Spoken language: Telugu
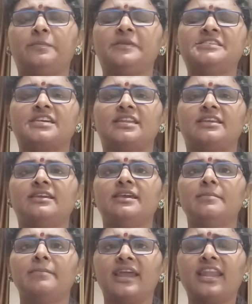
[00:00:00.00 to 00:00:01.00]
నేర్పించాలి
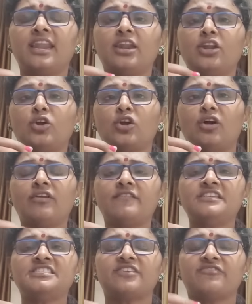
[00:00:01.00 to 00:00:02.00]
మహిళలను
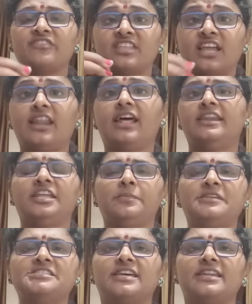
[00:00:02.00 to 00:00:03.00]
గౌరవించే విధానాలు
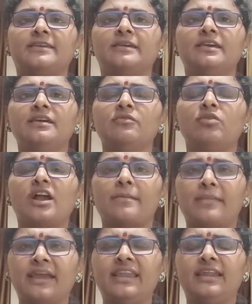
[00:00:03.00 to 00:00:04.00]
నేర్పించాలి ఒక
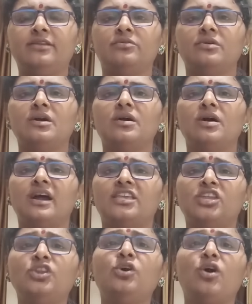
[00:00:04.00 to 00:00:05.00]
మహిళను
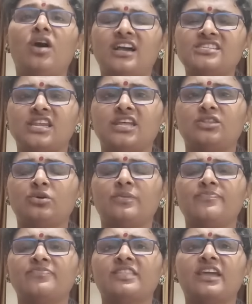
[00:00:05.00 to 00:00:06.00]
ఎన్నో ఆశలతో
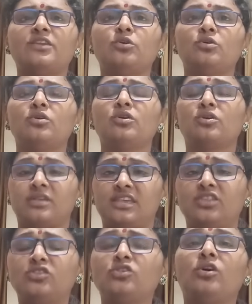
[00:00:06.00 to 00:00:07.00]
తను
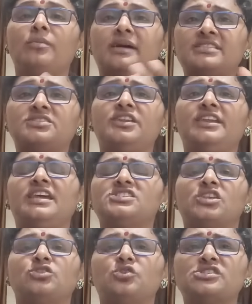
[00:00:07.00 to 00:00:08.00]
ఎంతో మనసు నిండా
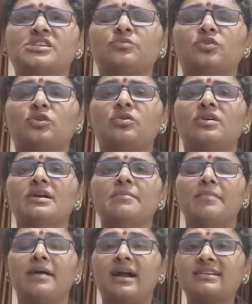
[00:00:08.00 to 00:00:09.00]
సంతోషంతో
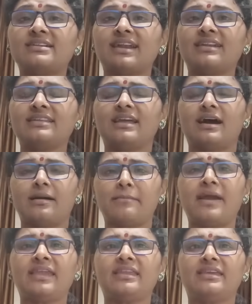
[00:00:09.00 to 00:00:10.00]
మాట్లాడిన
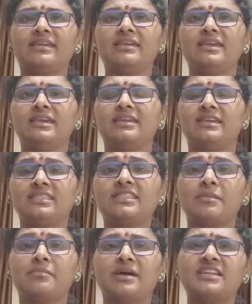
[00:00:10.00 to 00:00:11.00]
అమ్మాయిని
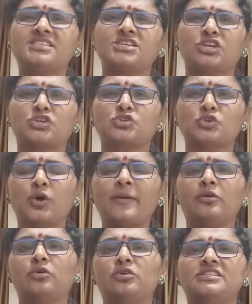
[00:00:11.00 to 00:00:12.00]
ఎంత మానసిక
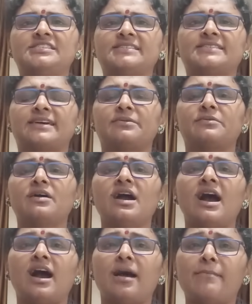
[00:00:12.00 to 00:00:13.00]
క్షోభకు గురి చేశారు
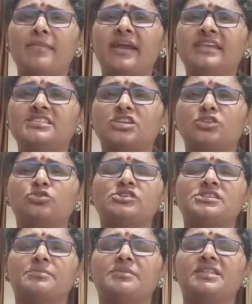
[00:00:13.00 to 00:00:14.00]
ఆ అమ్మాయి
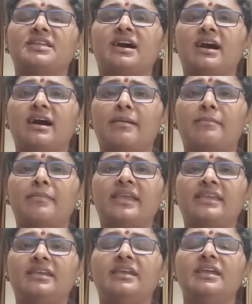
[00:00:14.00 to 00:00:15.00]
సంతోషం మీద ఆ
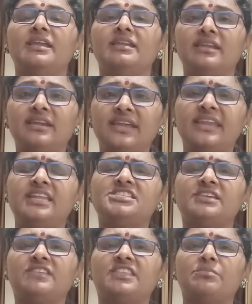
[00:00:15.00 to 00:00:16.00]
అమ్మాయి నిండైన
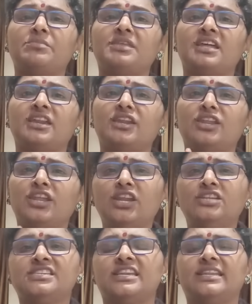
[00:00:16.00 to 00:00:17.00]
జీవితం మీద
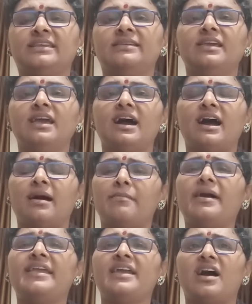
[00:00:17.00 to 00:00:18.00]
నీళ్లు చల్లి ఆ
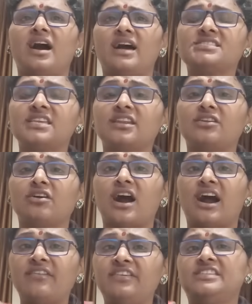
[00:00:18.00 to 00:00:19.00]
అమ్మాయి ఆశలను
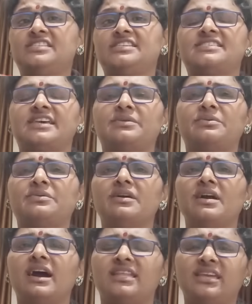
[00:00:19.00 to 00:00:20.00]
ఆవిరి చేశారు
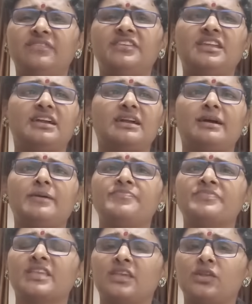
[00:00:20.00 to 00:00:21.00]
అదేవిధంగా
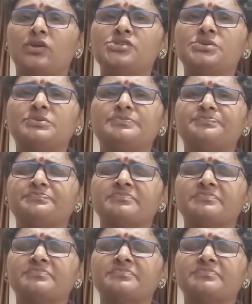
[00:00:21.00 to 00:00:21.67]
ఈరోజు